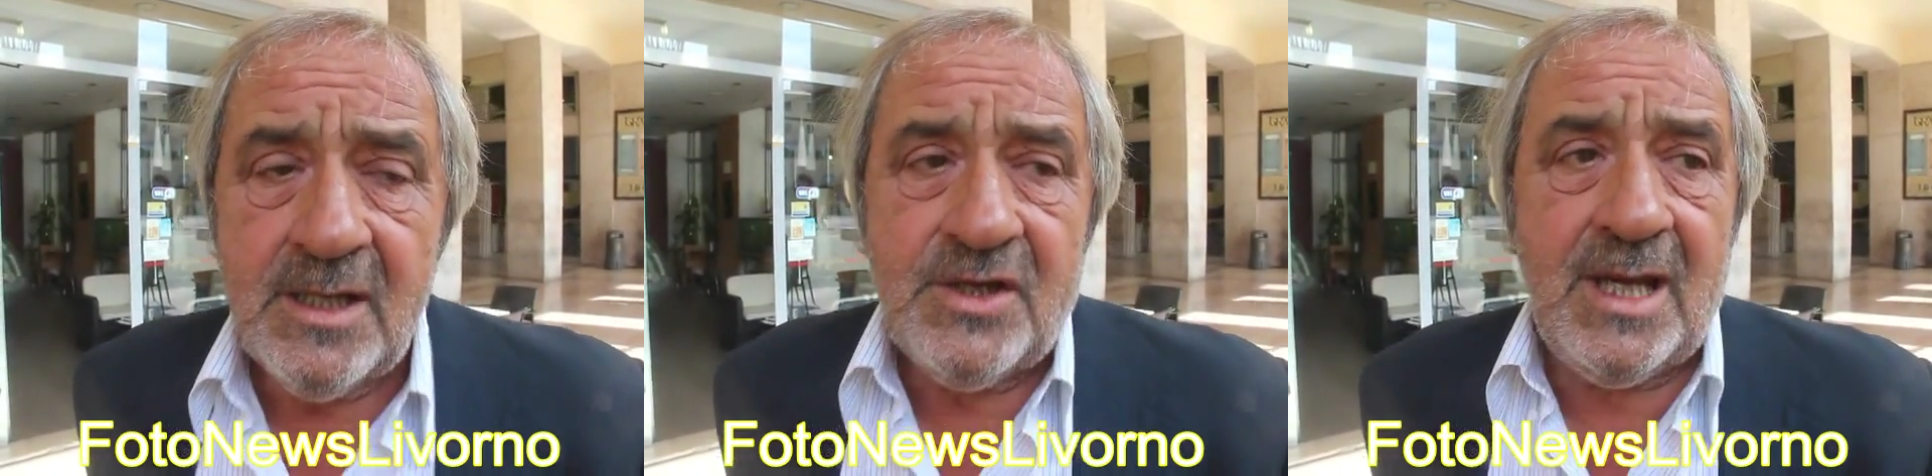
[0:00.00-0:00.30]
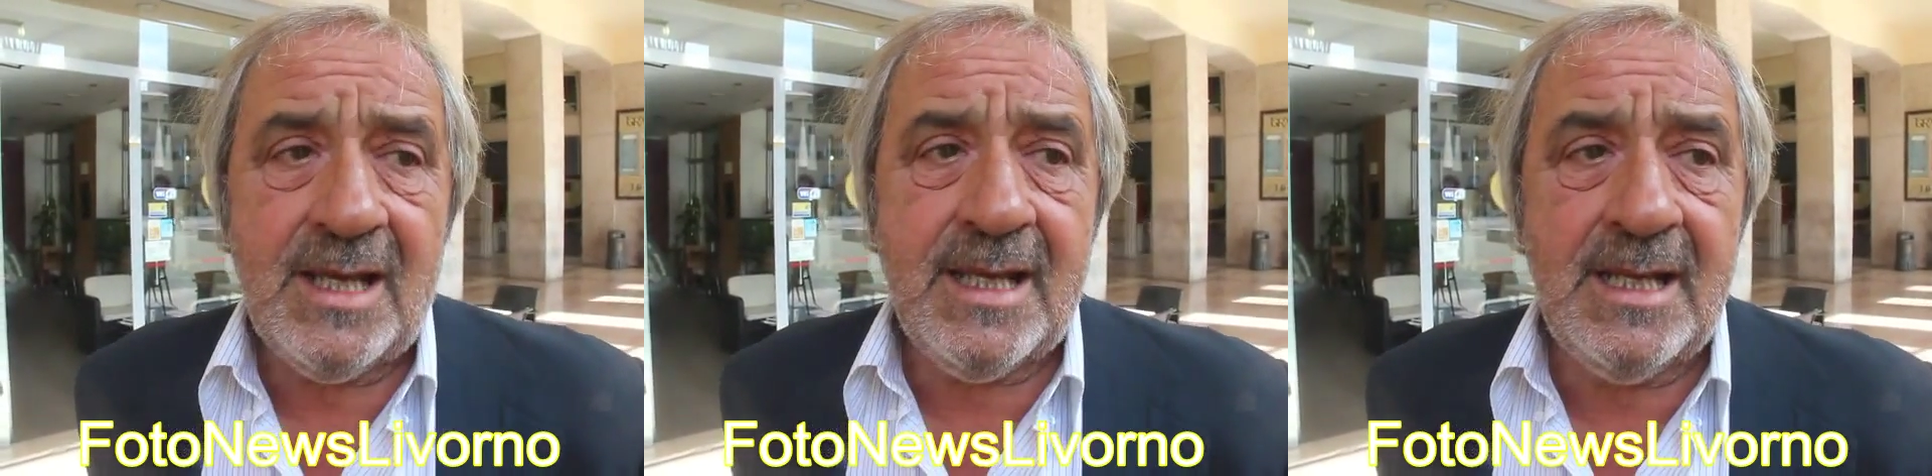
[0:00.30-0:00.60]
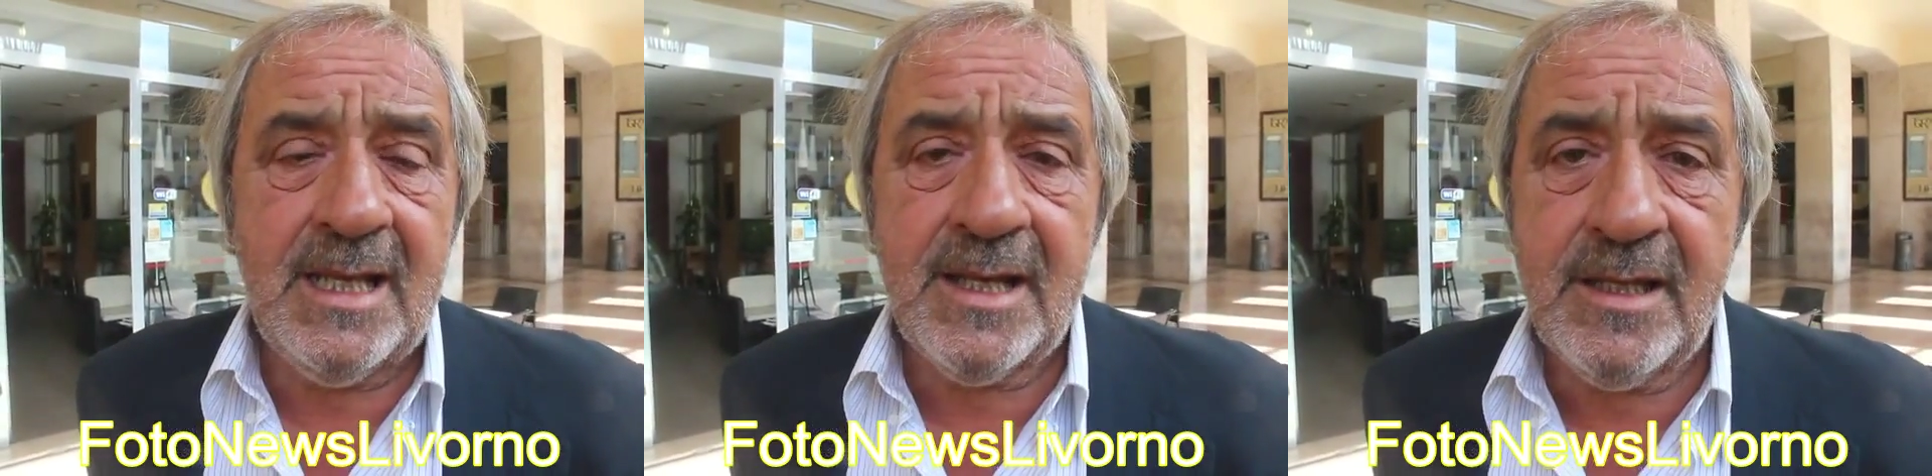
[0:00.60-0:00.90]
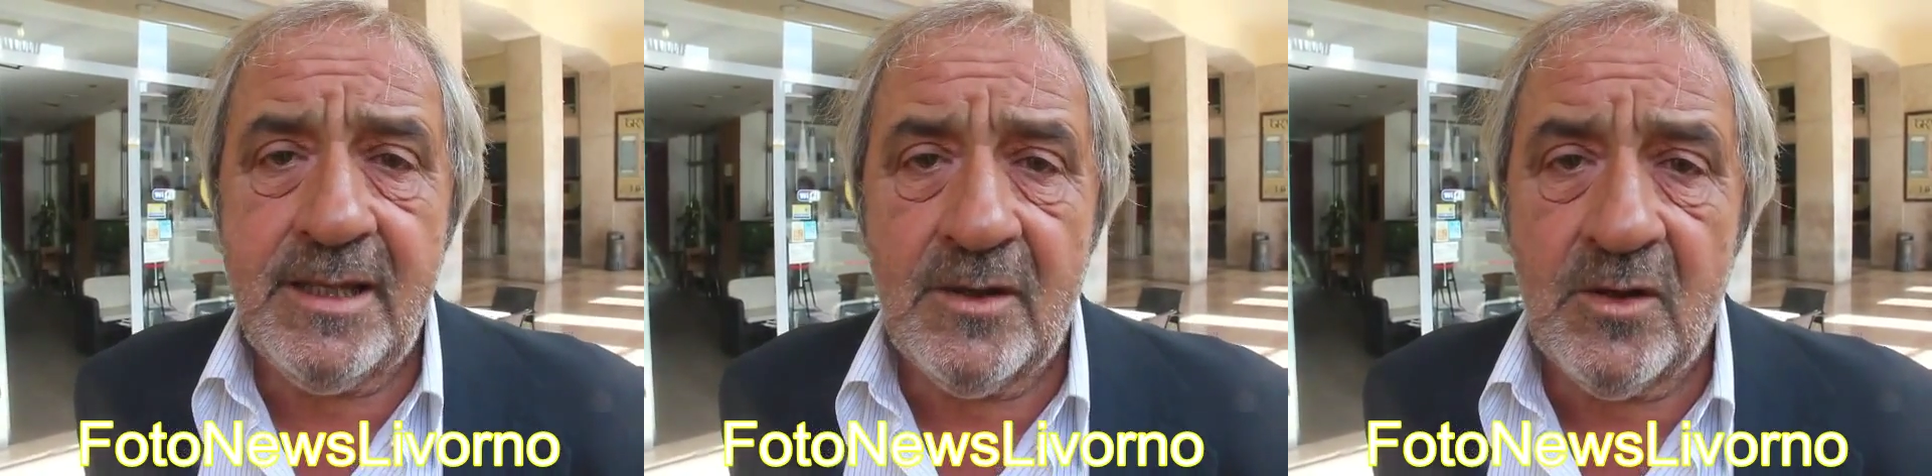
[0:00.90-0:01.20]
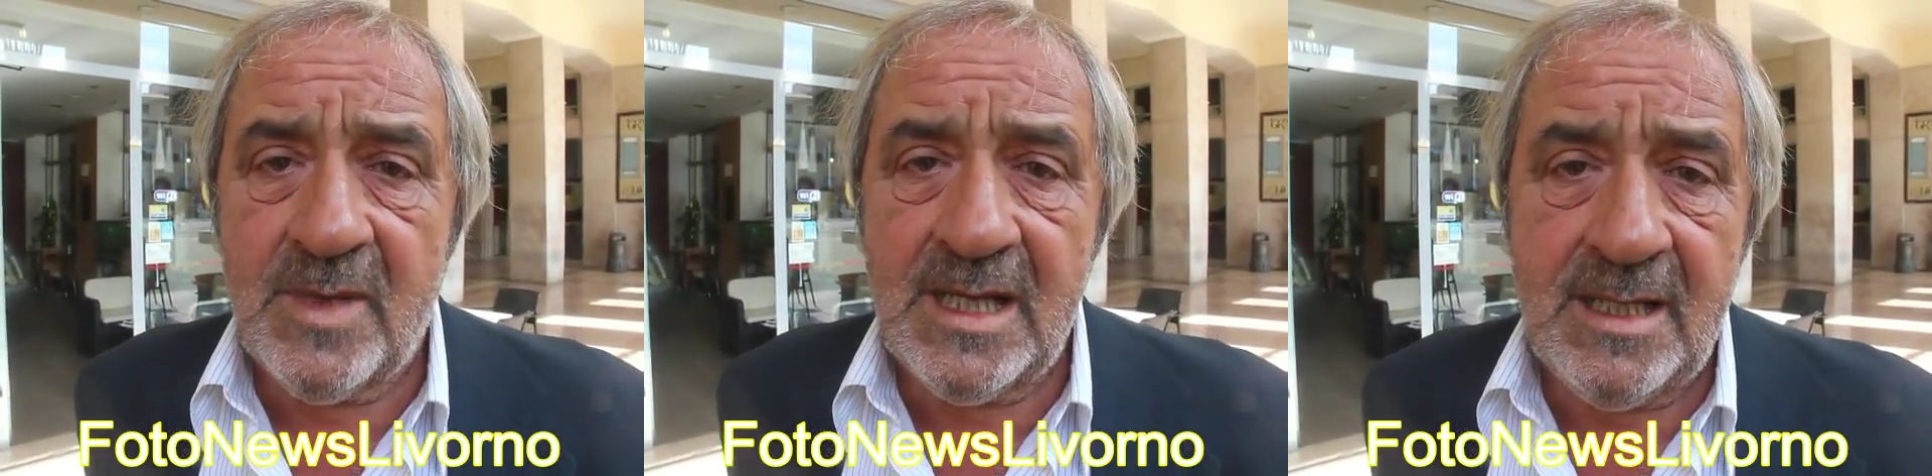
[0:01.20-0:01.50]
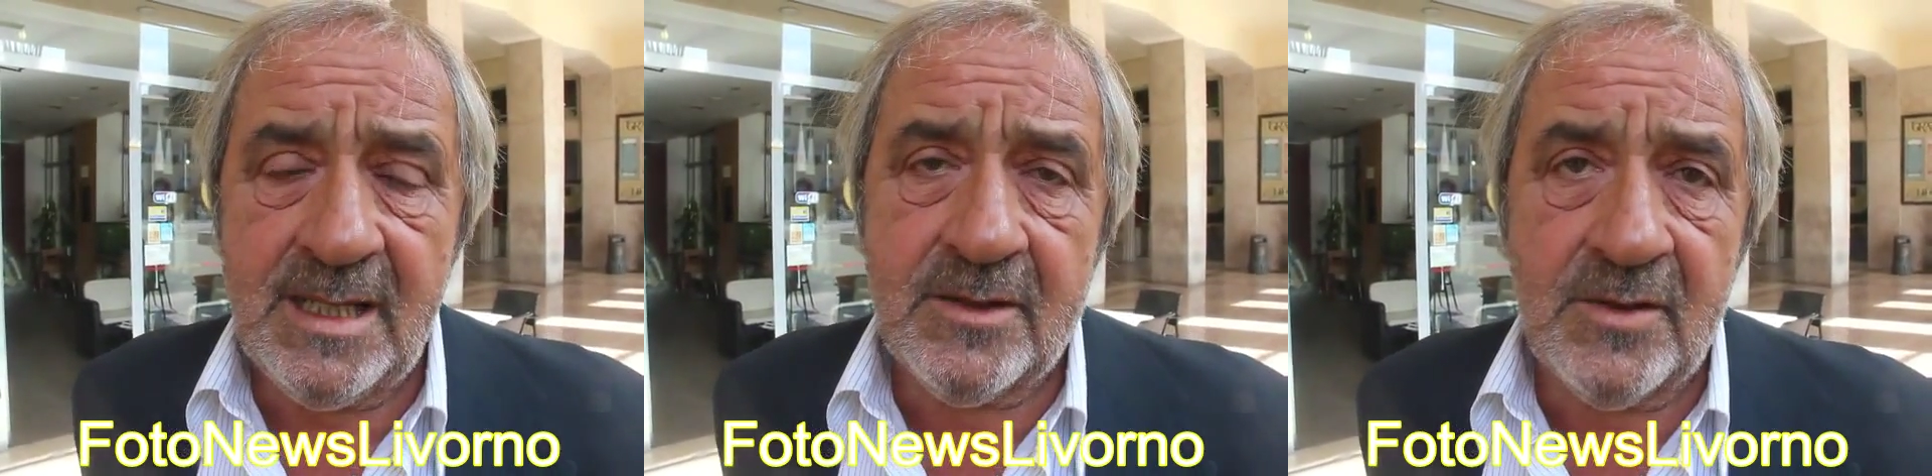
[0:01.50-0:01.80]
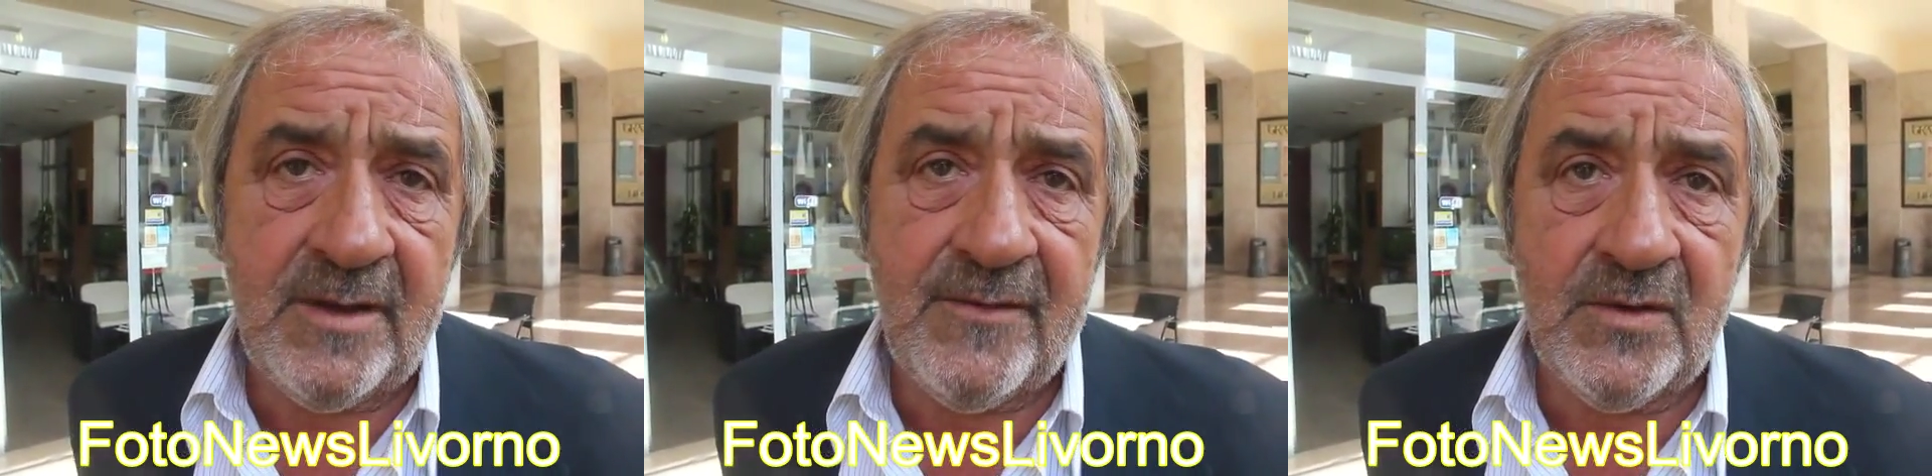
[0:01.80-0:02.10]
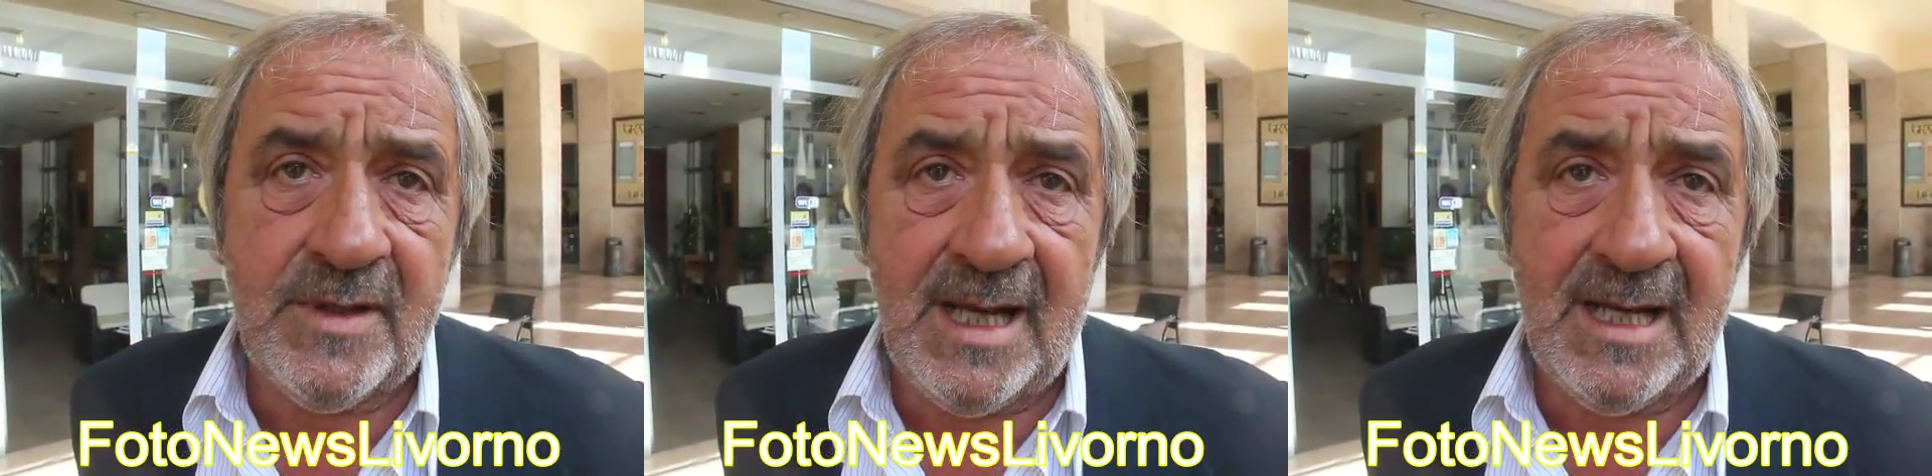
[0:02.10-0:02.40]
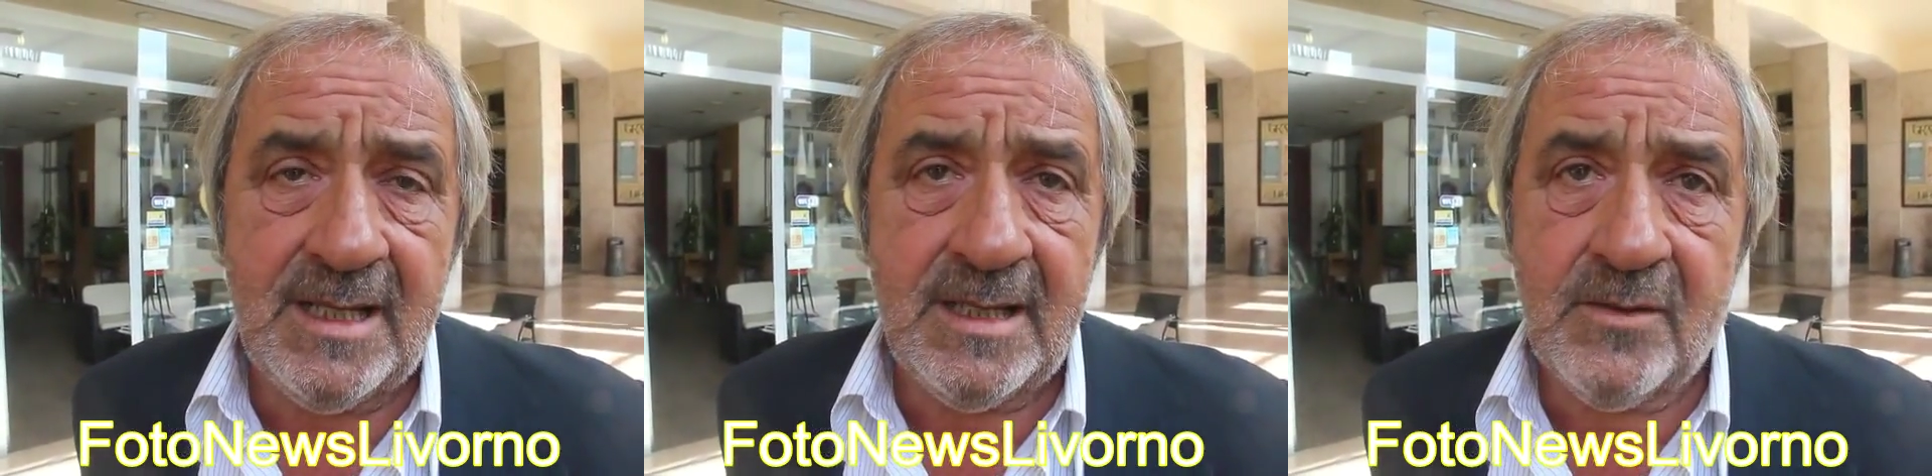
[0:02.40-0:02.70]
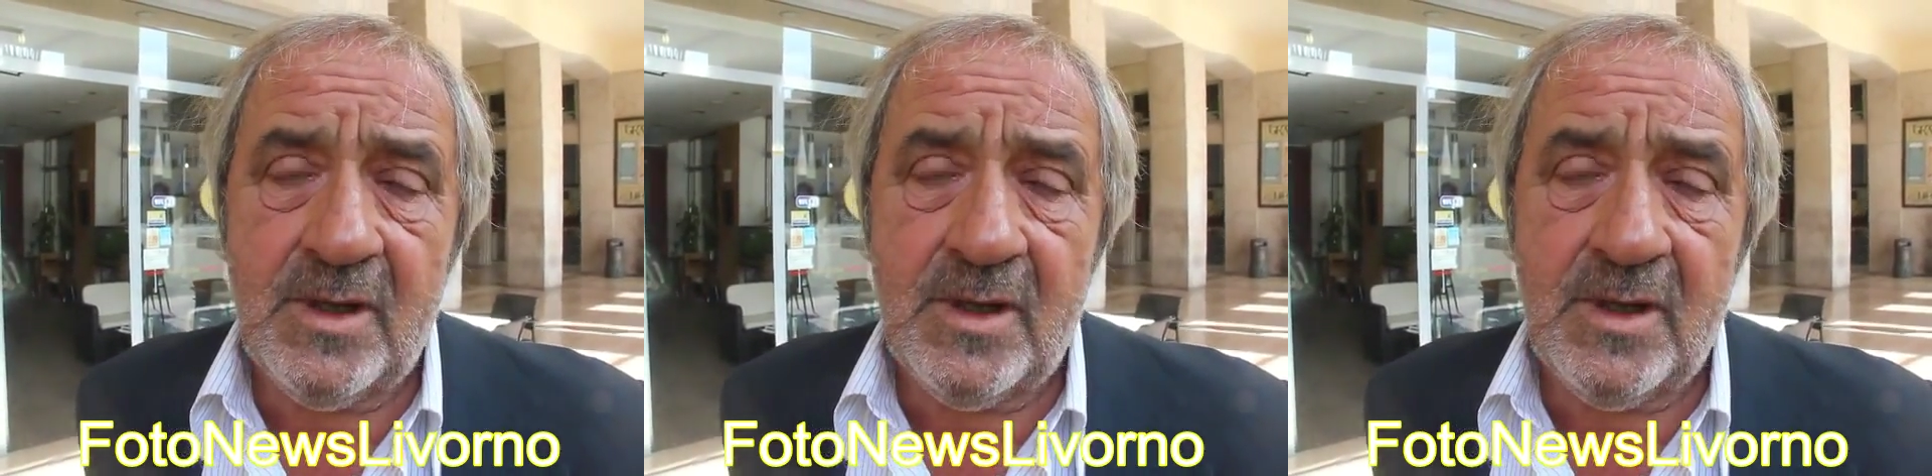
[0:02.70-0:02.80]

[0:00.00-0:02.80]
C'è anche il ridicolo balletto dei fondali,